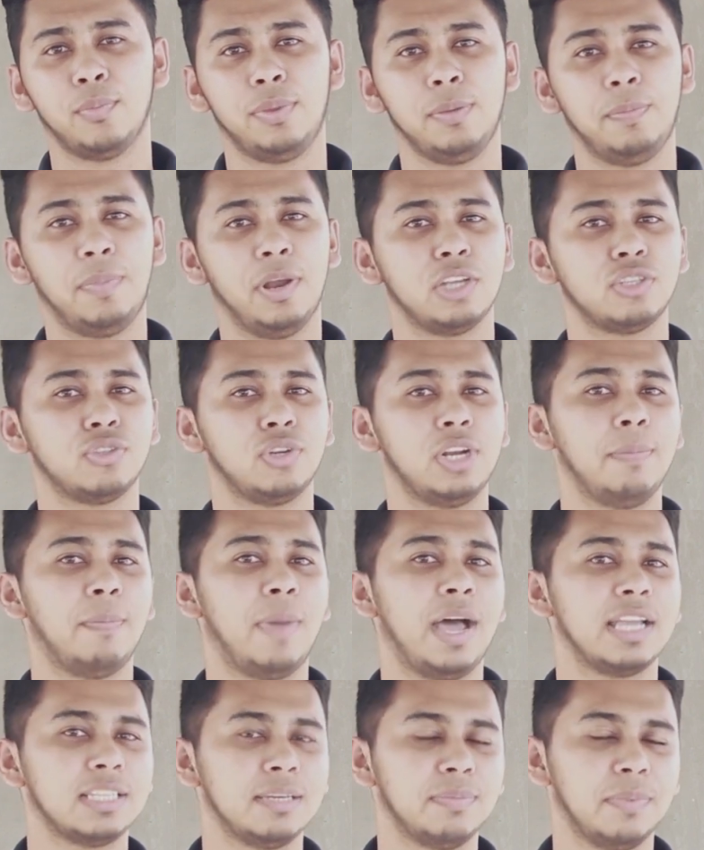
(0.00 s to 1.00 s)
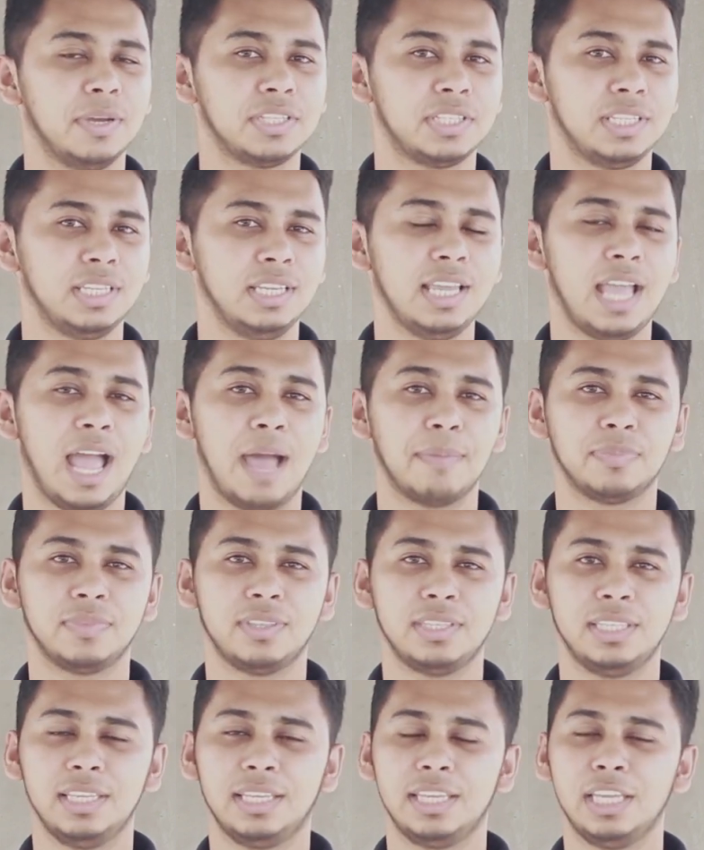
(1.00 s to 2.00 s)
প্রিপারেশনের পাশাপাশি
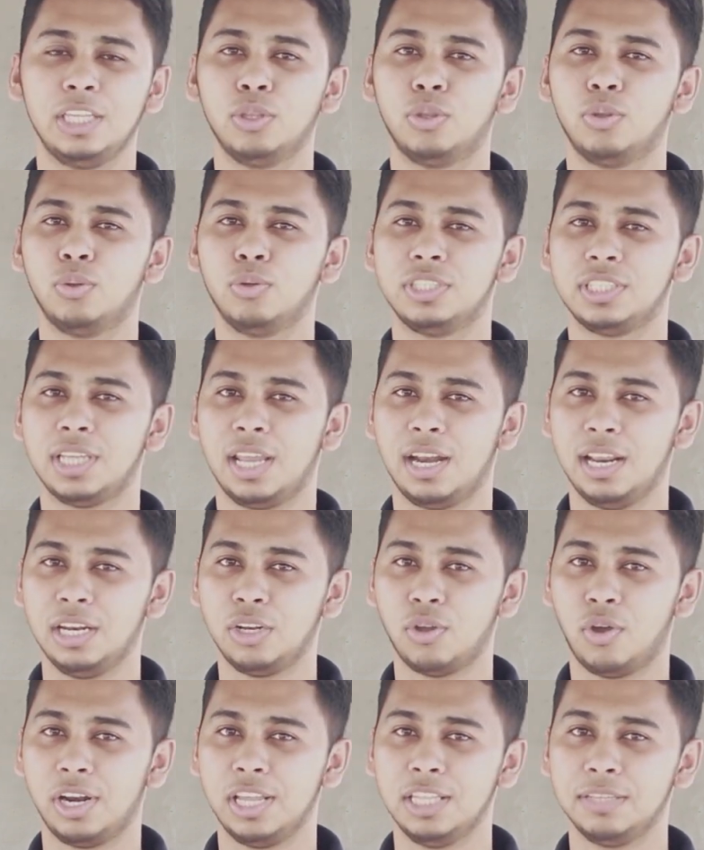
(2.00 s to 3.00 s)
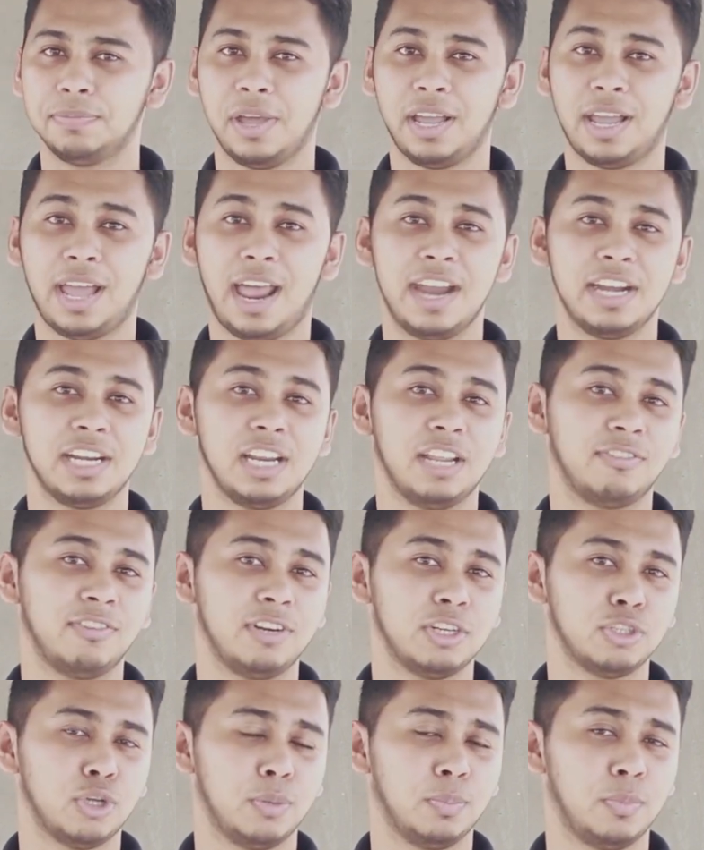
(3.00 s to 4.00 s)
আপনি কিন্তু জেনারেল নলেজ বা কারেন্ট
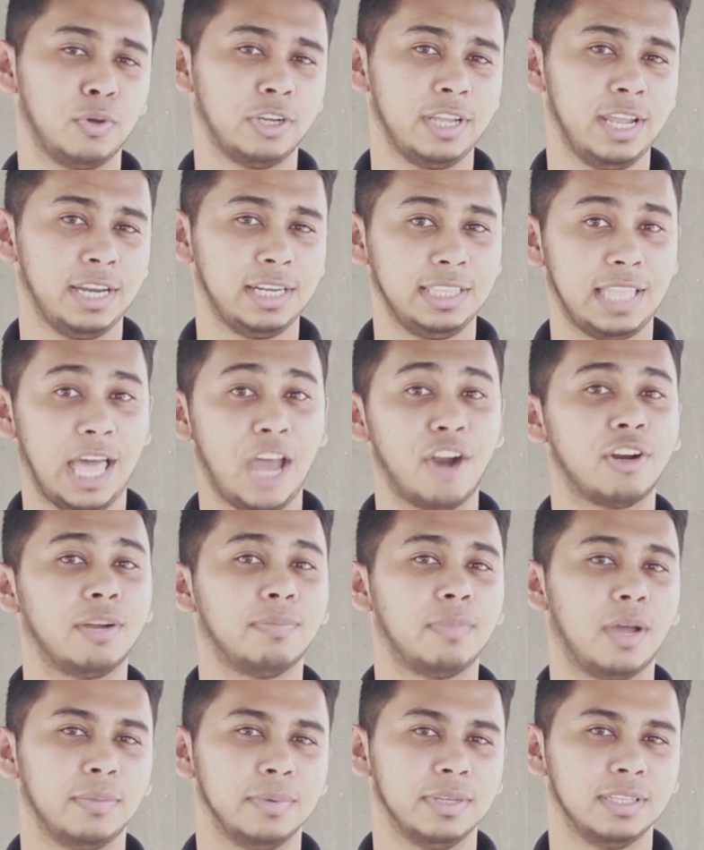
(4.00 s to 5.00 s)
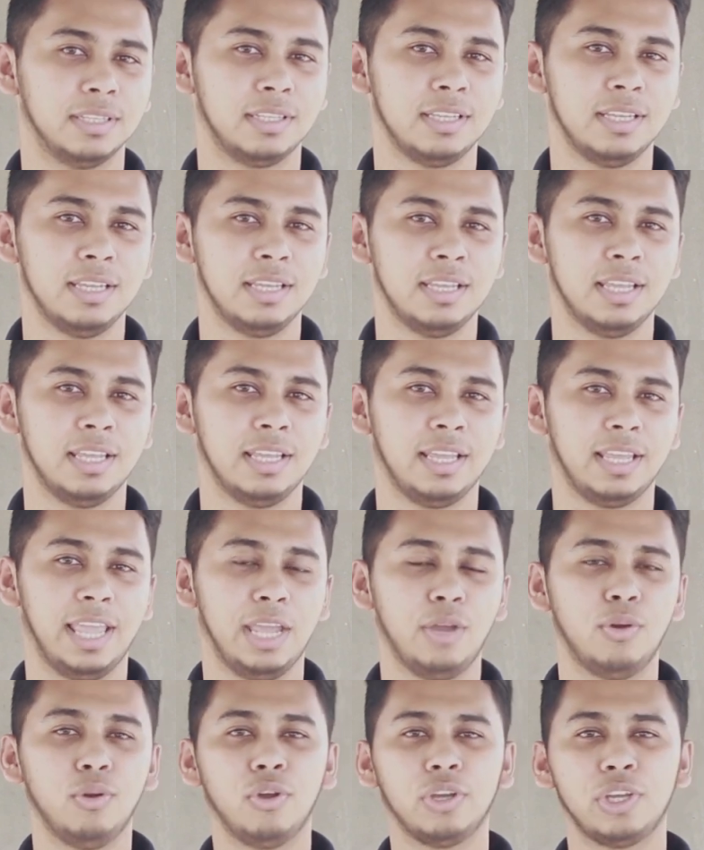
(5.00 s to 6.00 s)
অ্যাফেয়ার্স সম্পর্কে একটি ধারণা পাবেন
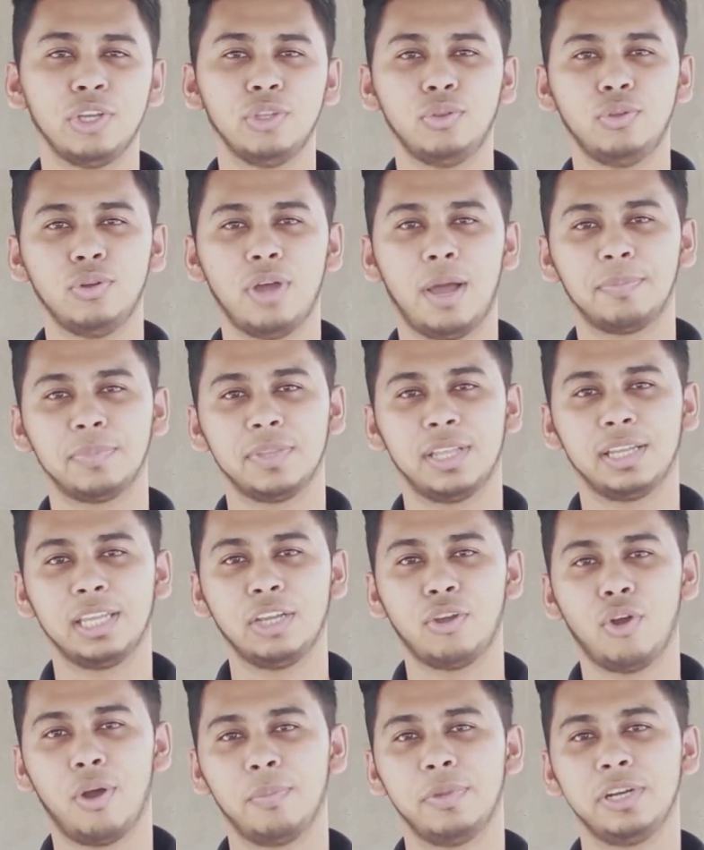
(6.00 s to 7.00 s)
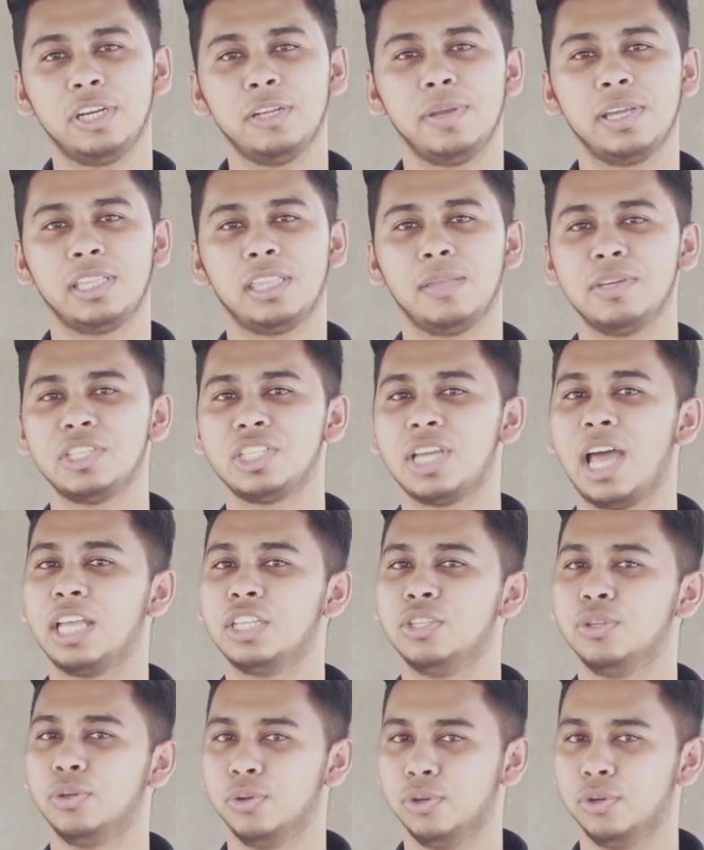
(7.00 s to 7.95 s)
এগুলো কিন্তু আপনাকে কম্পিটিভ এক্সামে সাহায্য